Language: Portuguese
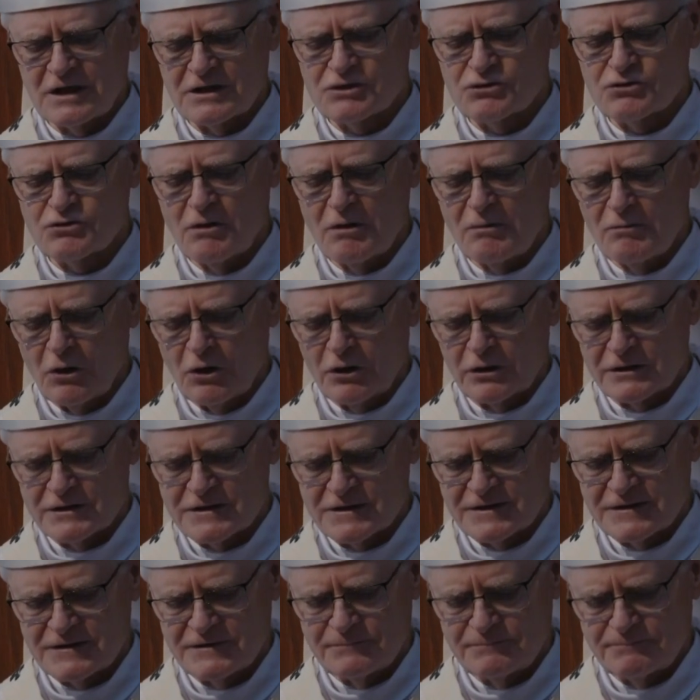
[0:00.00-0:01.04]
a sua
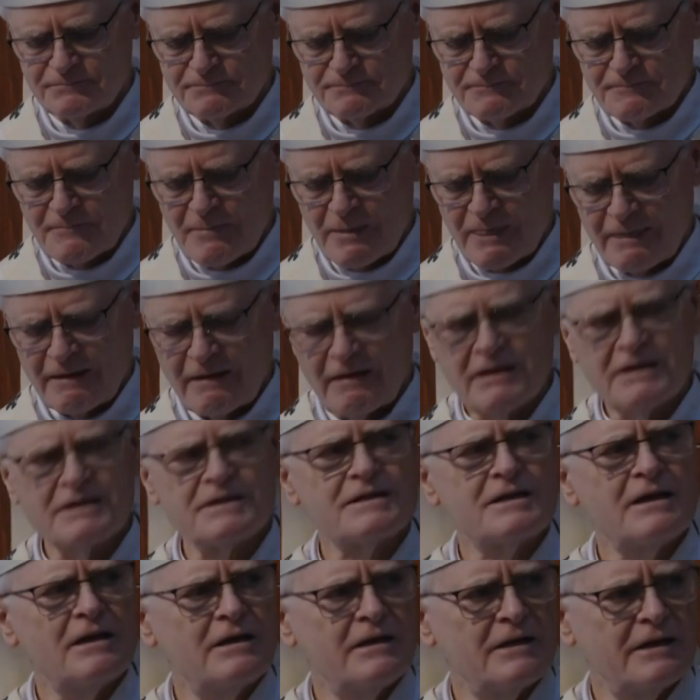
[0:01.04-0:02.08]
morte.
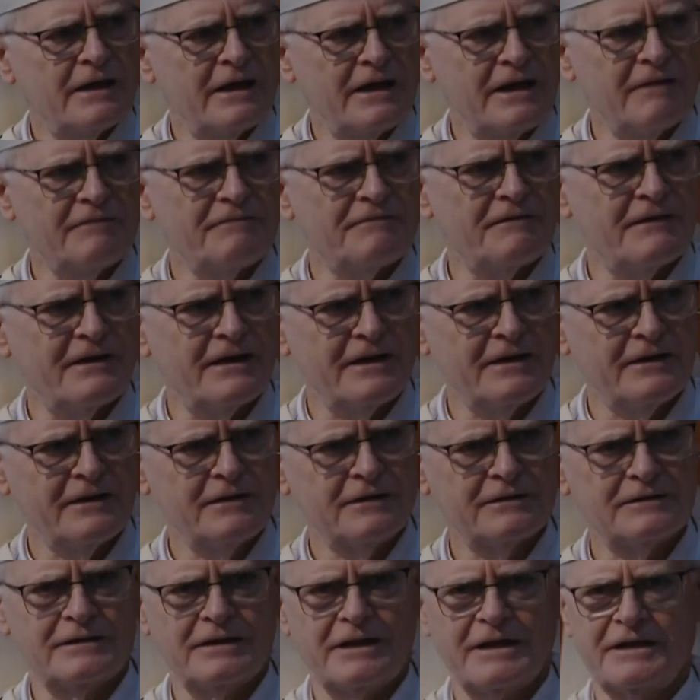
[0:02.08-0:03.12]
Esta é a fé
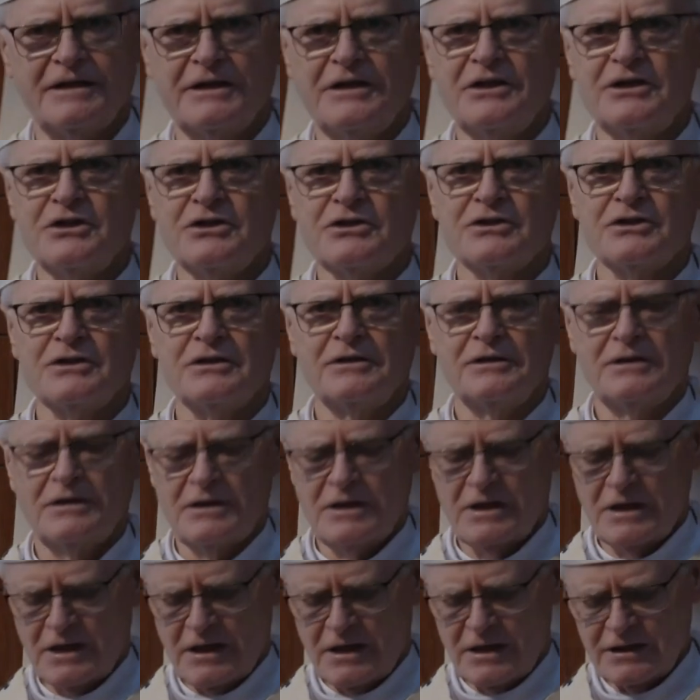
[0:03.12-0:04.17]
da Igreja
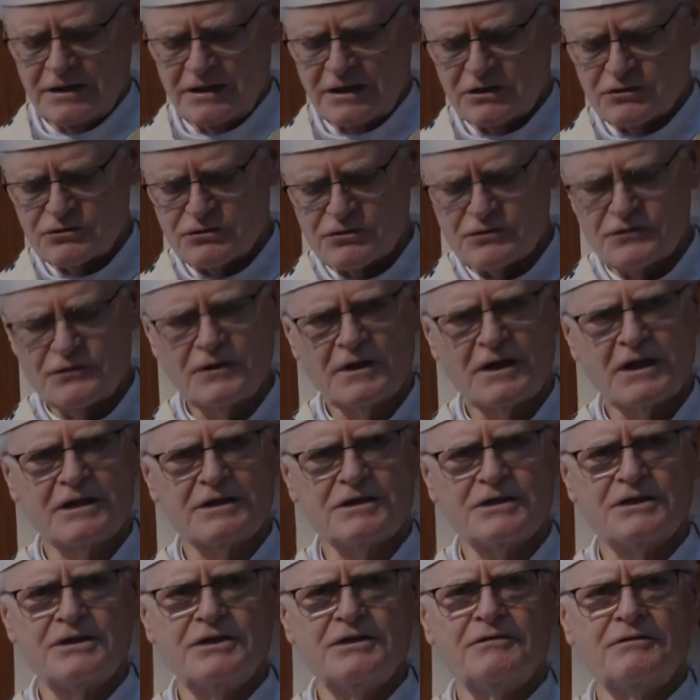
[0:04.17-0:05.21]
e as
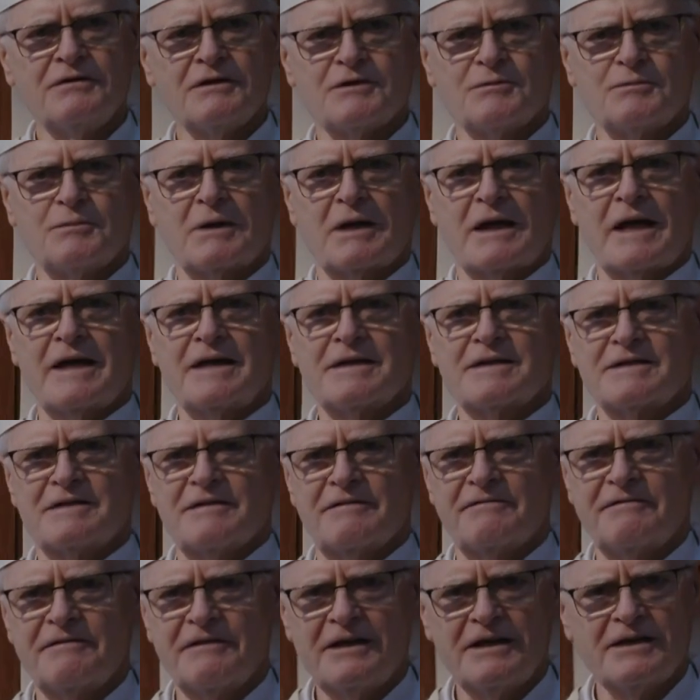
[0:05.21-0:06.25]
justificativas para esta
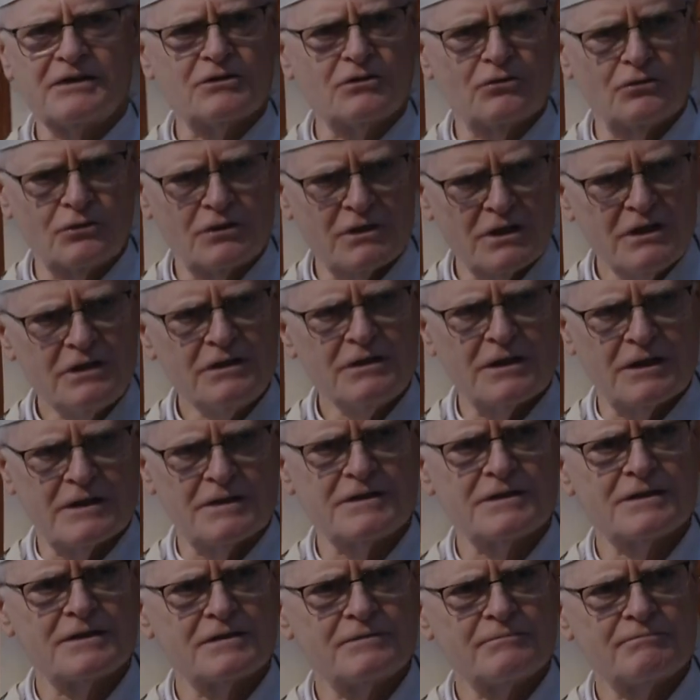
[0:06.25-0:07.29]
fé são
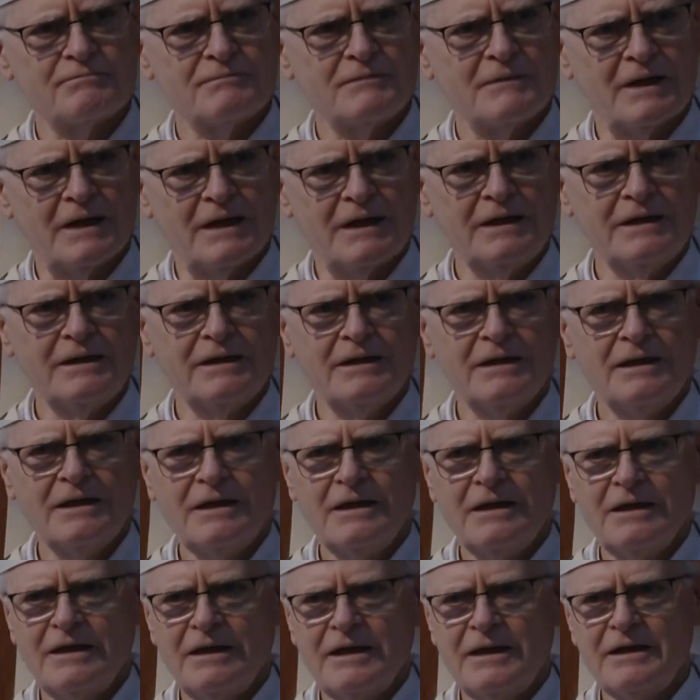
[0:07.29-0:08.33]
tantas. Né?
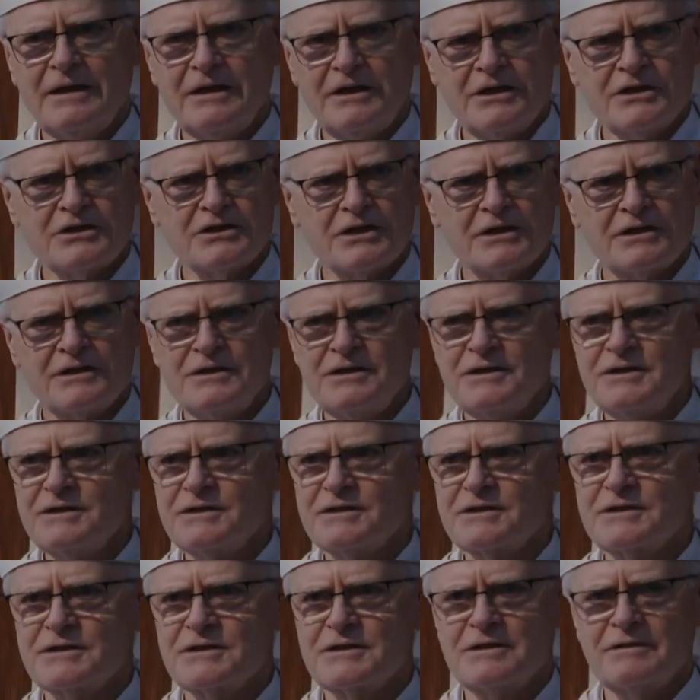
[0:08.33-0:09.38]
A Igreja
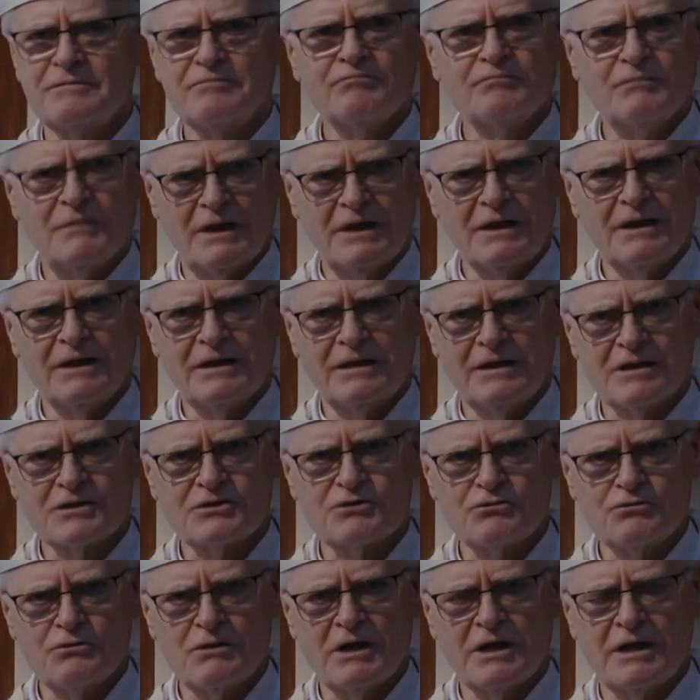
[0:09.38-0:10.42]
diz eh, na
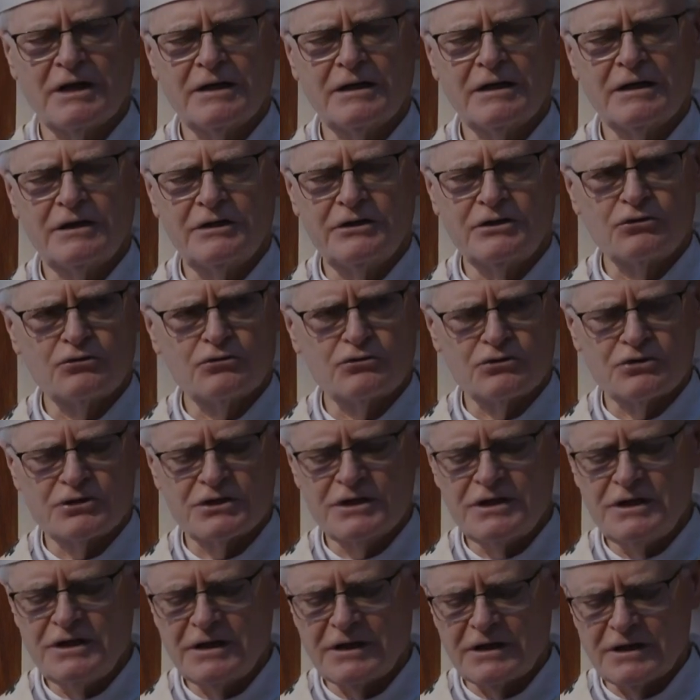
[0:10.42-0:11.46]
sua
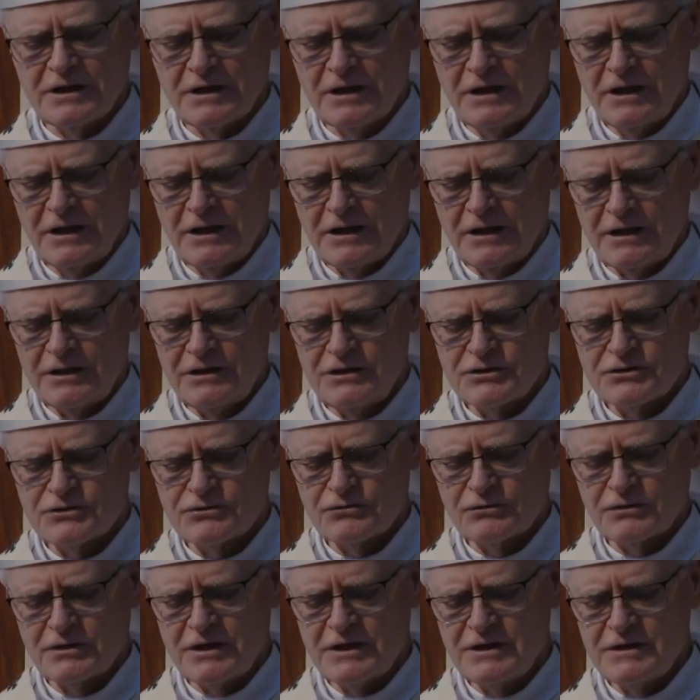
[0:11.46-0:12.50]
liturgia, e
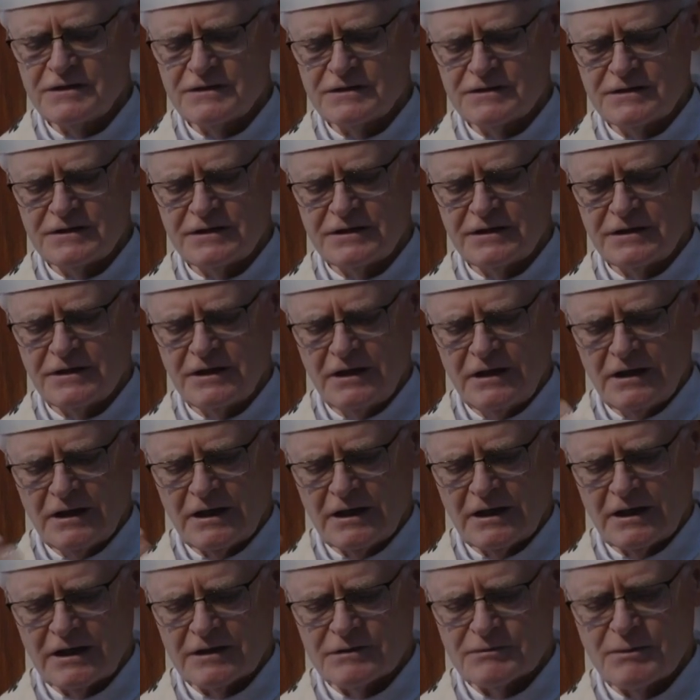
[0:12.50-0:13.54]
isto desde
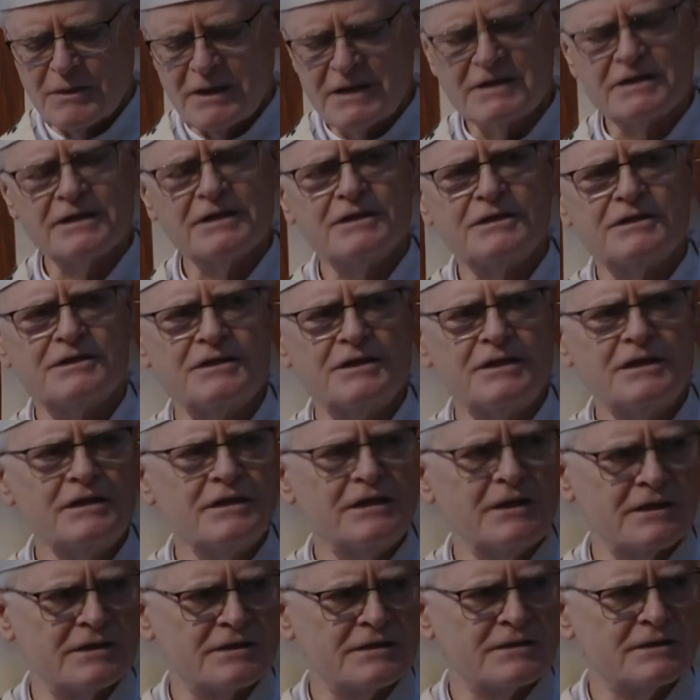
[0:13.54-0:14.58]
as mais
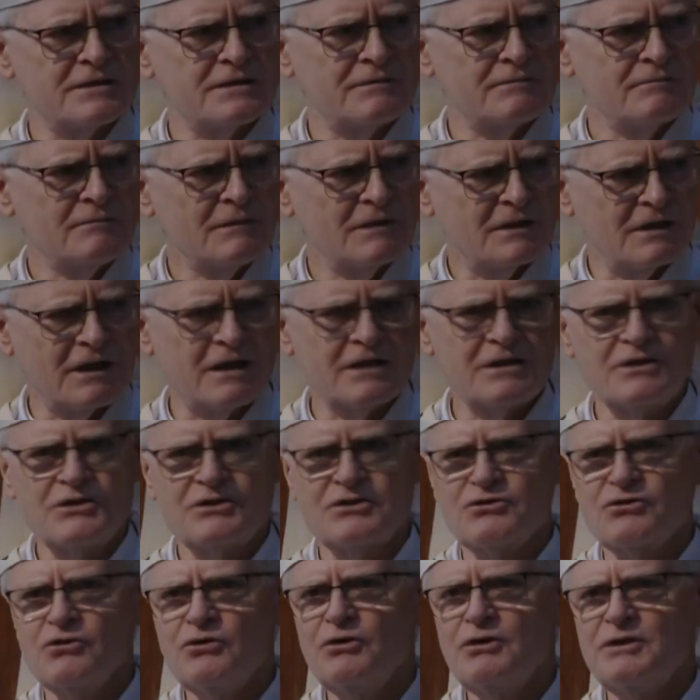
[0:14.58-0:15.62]
antigas
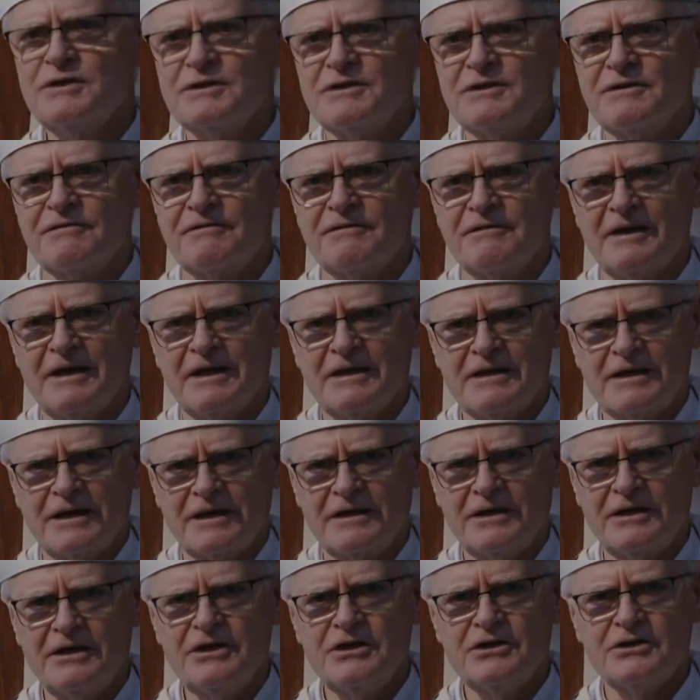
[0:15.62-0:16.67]
tradições de fé da
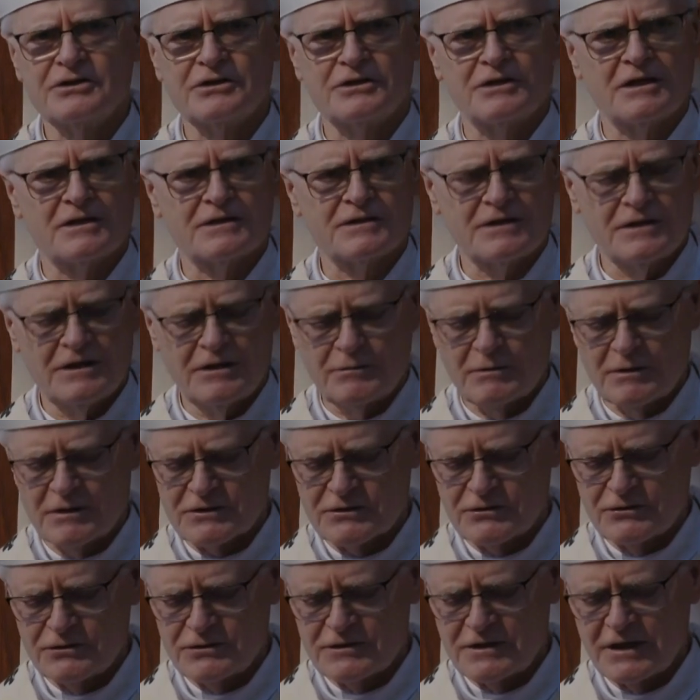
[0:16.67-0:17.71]
igreja, das
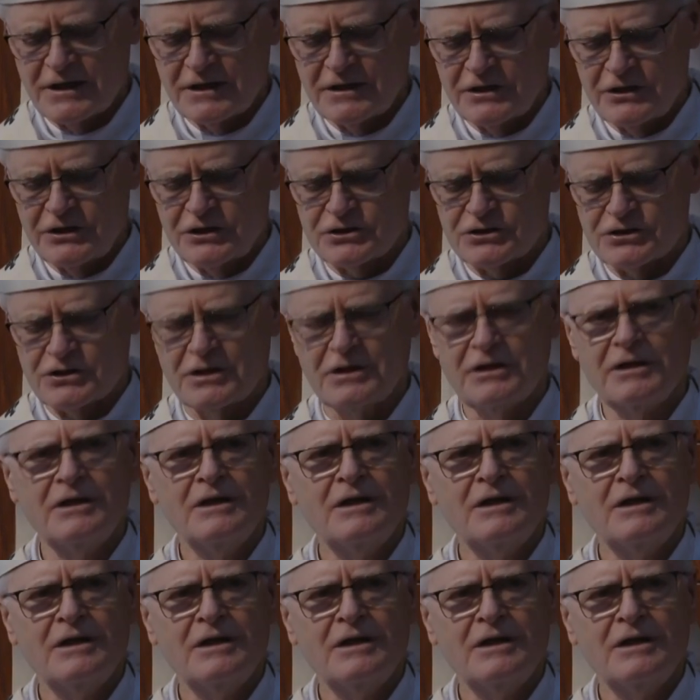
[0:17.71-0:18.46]
celebrações da igreja.